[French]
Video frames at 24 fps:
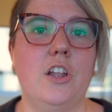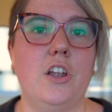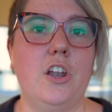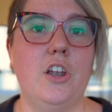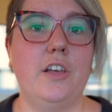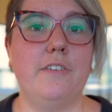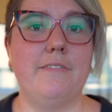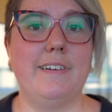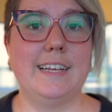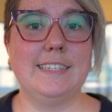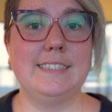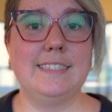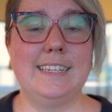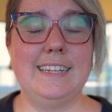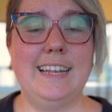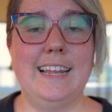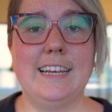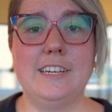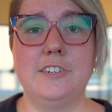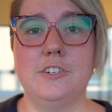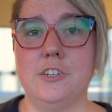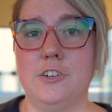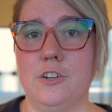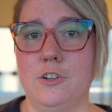Le vaccin de
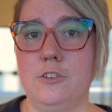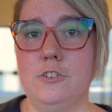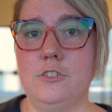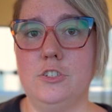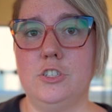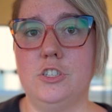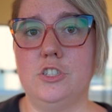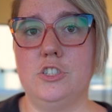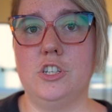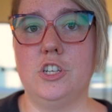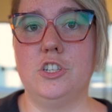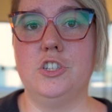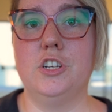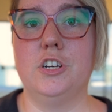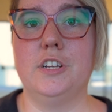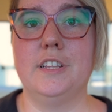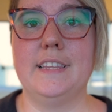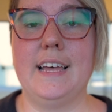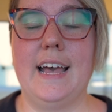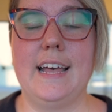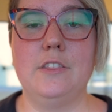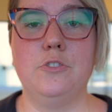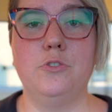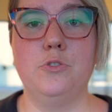la coqueluche se
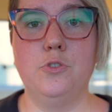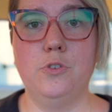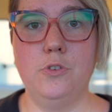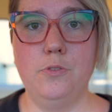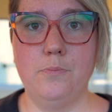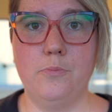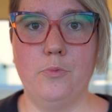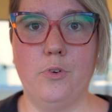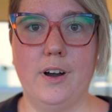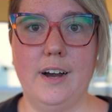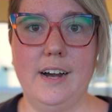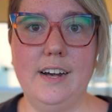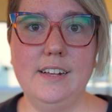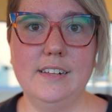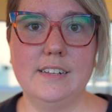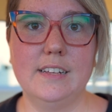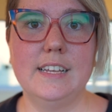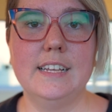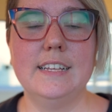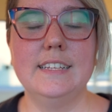donne à 2 mois,